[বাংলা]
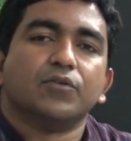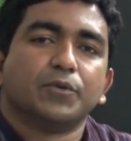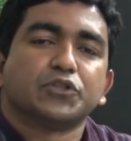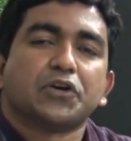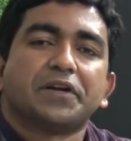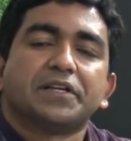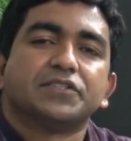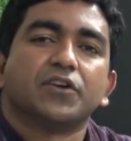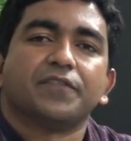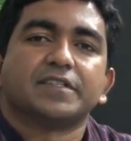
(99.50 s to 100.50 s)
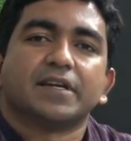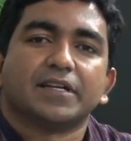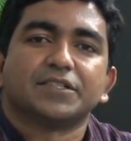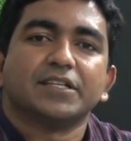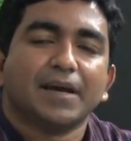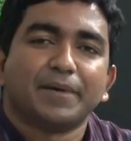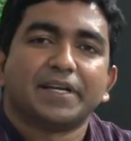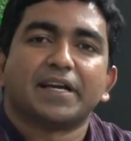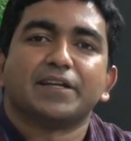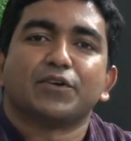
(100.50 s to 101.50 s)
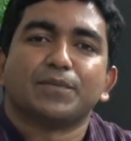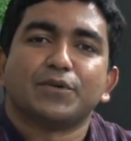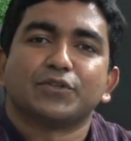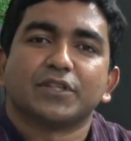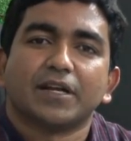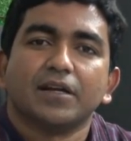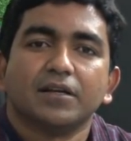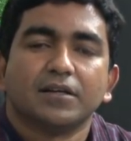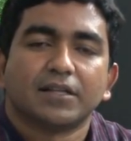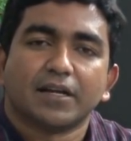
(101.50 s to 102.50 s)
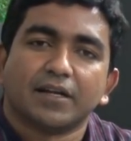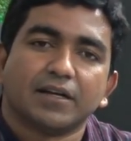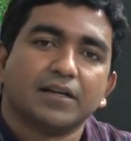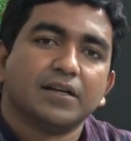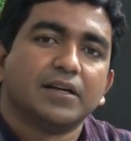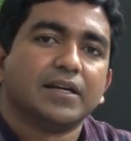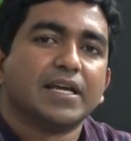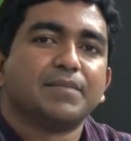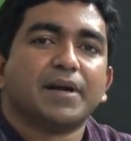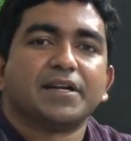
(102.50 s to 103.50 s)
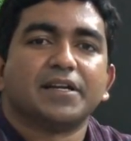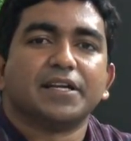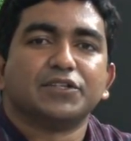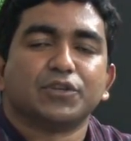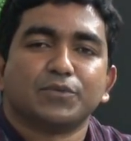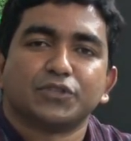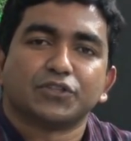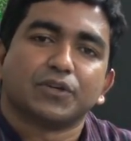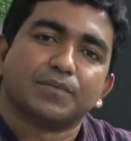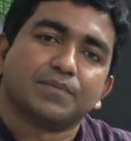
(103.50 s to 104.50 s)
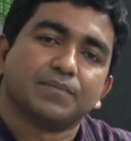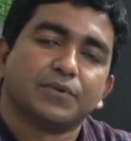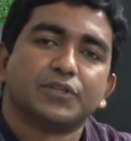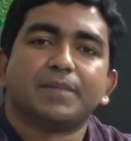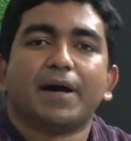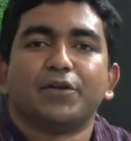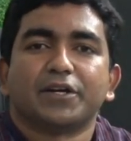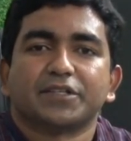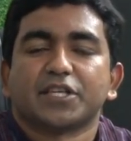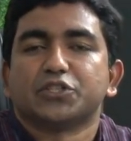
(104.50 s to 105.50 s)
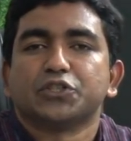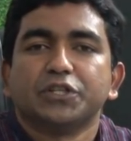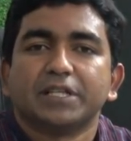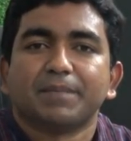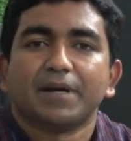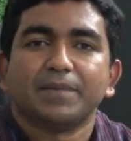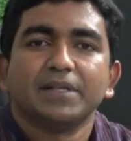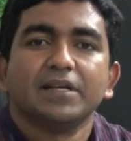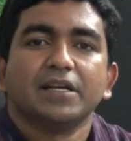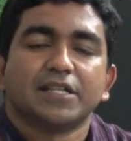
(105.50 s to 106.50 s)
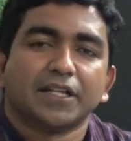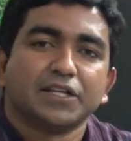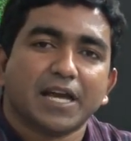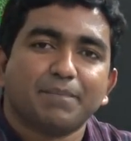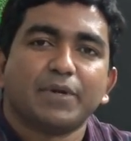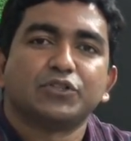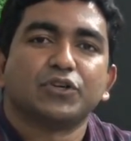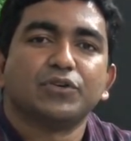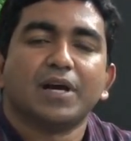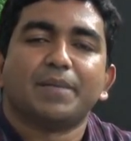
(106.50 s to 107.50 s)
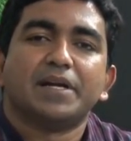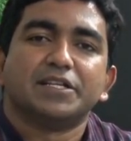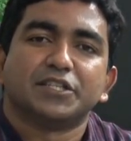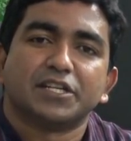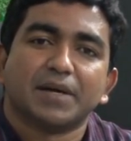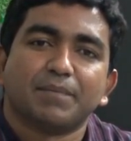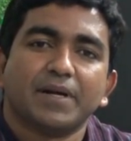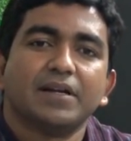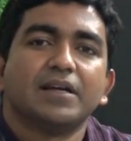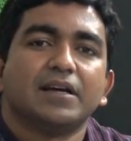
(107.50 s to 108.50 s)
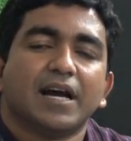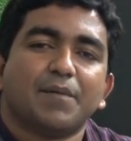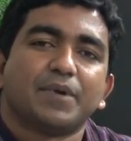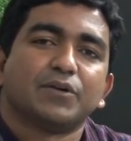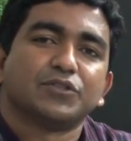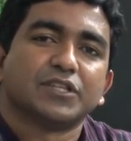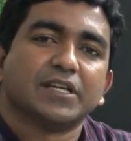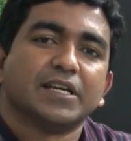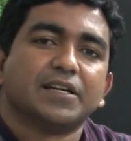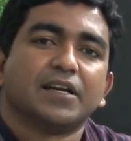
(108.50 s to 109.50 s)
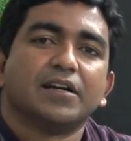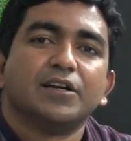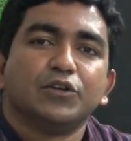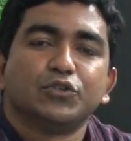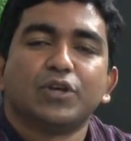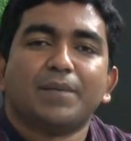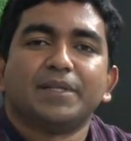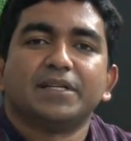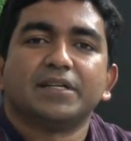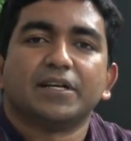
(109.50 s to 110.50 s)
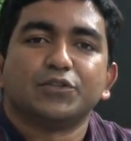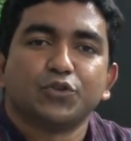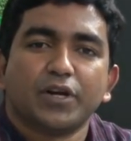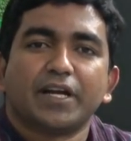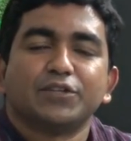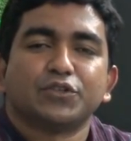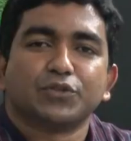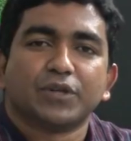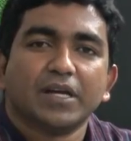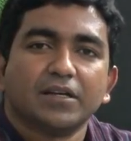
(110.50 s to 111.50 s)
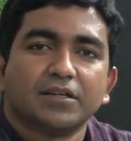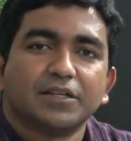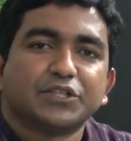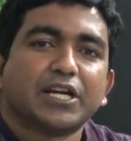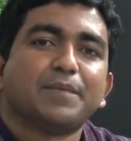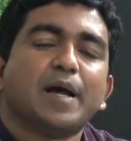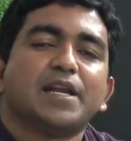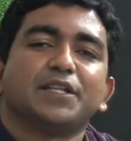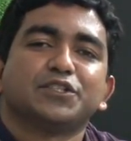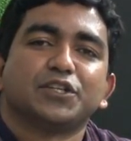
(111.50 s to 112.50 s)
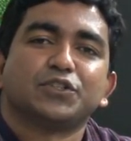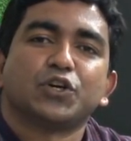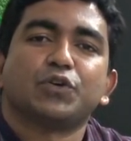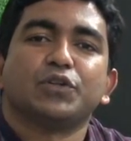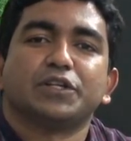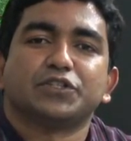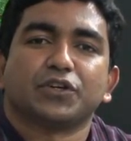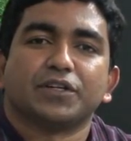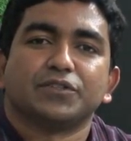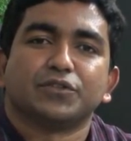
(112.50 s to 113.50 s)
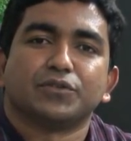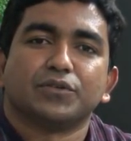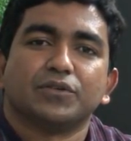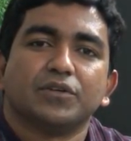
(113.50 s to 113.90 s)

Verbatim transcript: উপসহকারী কৃষি অফিসার আছেন আমার এখানে কর্মরত তারা তারা এই মাঠের এই সমস্যা সম্বন্ধে ভালো একটা সাজেশন দিতে পারবেন তাদের নাম্বার সহ আমার নিজের নাম্বার আমরা হচ্ছে এটা শুধু আমাদের চুয়াডাঙ্গার জন্য না সারা বাংলাদেশের সকল কৃষকের জন্য